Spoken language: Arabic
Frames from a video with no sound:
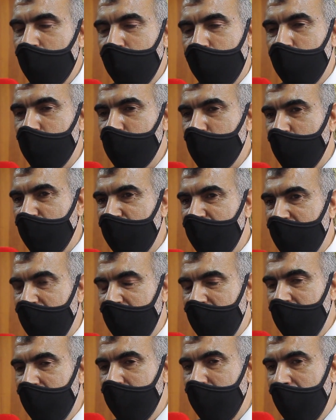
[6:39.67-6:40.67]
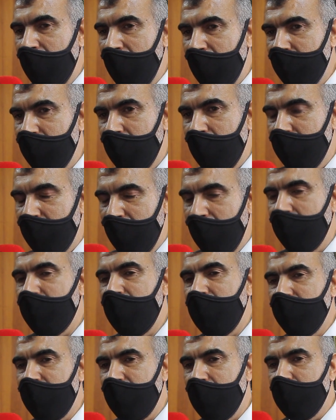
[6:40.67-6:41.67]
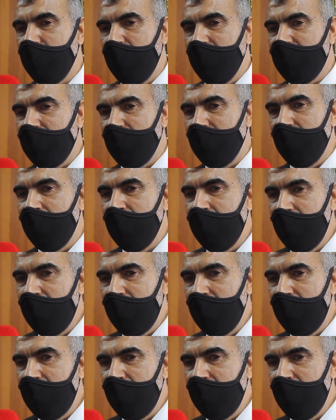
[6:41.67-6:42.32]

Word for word: وتوفير يعني الملاعب الملعب اللي يمكن يحصل